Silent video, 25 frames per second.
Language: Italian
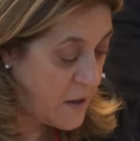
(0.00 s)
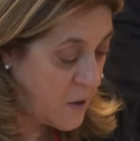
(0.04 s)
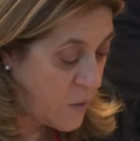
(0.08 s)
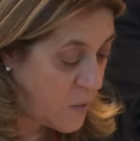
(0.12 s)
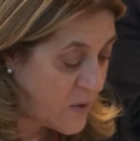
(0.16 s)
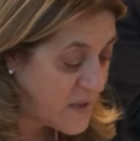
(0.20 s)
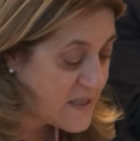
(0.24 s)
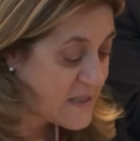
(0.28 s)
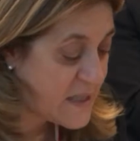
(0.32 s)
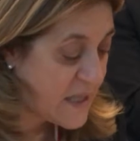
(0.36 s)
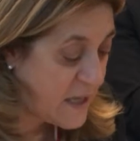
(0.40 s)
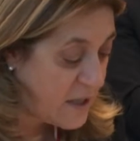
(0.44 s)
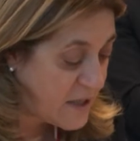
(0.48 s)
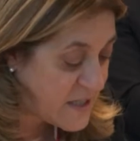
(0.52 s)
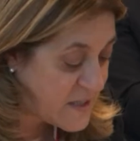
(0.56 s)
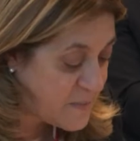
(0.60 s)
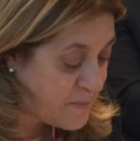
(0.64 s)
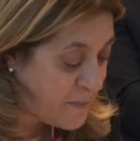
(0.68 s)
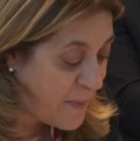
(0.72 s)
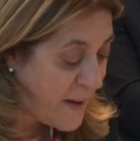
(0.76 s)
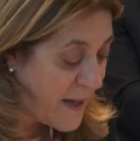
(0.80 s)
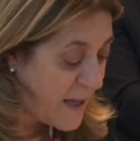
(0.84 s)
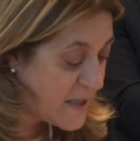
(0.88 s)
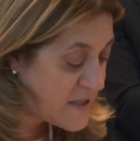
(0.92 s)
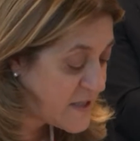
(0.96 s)
Questo è lo
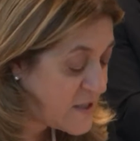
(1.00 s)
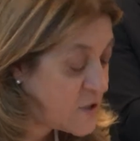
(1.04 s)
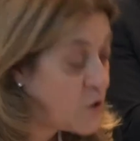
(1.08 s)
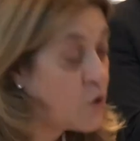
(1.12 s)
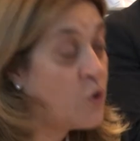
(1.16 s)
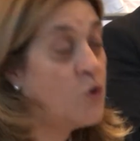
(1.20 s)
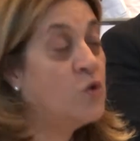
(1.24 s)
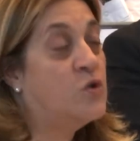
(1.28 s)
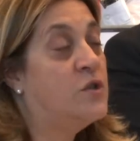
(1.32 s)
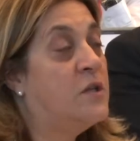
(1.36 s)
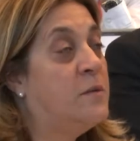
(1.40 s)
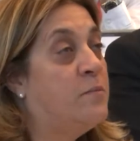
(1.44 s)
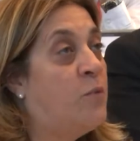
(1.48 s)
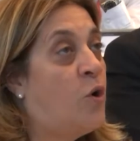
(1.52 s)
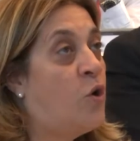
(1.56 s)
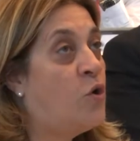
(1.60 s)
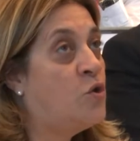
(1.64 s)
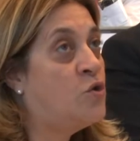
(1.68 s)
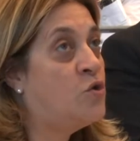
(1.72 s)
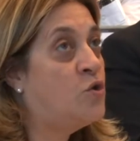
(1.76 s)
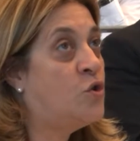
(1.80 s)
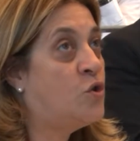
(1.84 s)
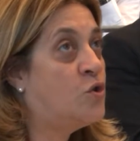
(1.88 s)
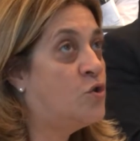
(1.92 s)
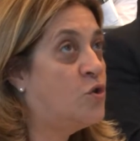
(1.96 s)
spazio di
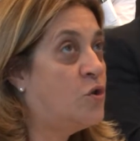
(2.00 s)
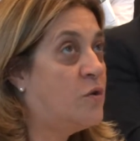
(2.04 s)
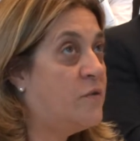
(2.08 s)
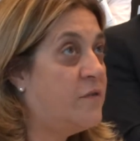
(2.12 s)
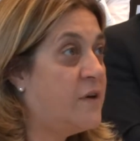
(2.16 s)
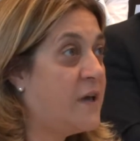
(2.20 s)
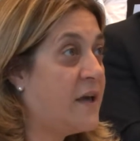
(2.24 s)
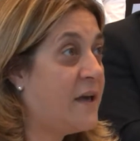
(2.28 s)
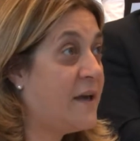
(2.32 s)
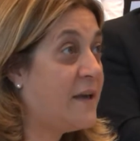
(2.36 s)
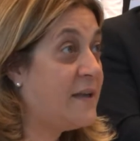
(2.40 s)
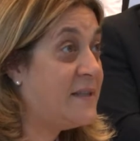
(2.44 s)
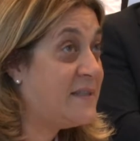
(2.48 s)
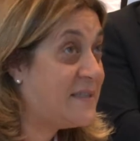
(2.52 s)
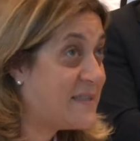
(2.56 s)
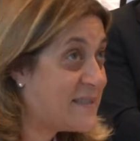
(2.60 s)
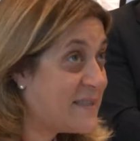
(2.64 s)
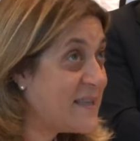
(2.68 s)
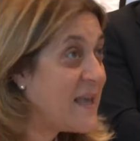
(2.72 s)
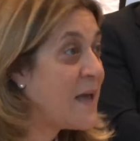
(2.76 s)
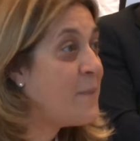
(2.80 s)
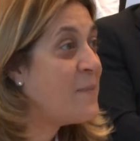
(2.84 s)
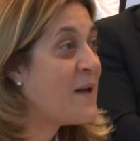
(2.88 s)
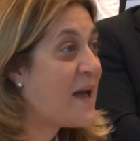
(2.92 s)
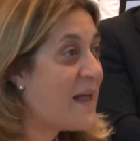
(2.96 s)
mondo dove
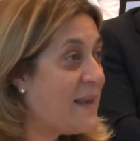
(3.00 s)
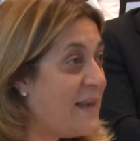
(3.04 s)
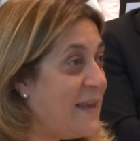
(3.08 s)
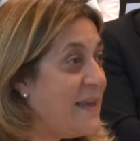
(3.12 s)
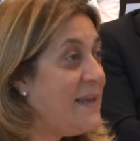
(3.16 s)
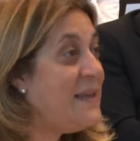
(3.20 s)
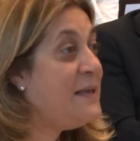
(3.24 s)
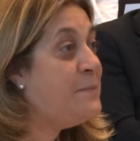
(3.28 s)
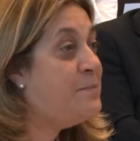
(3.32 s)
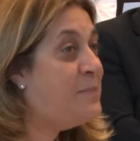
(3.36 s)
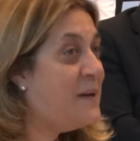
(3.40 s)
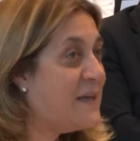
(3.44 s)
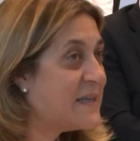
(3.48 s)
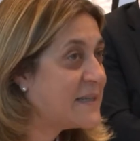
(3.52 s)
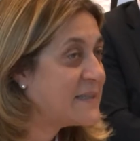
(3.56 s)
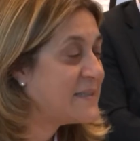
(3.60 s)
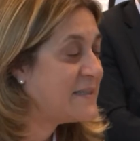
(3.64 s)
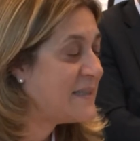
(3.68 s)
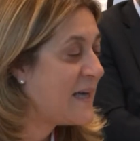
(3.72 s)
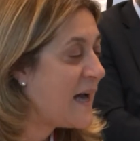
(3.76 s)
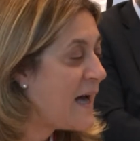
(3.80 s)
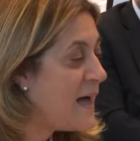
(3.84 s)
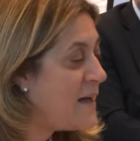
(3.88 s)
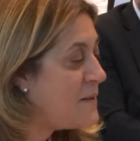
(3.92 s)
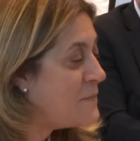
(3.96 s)
insieme alle
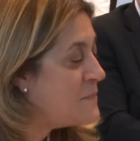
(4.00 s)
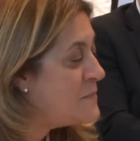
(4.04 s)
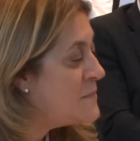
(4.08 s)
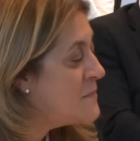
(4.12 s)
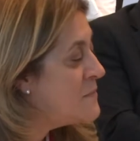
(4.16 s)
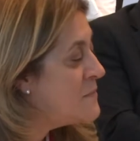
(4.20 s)
libertà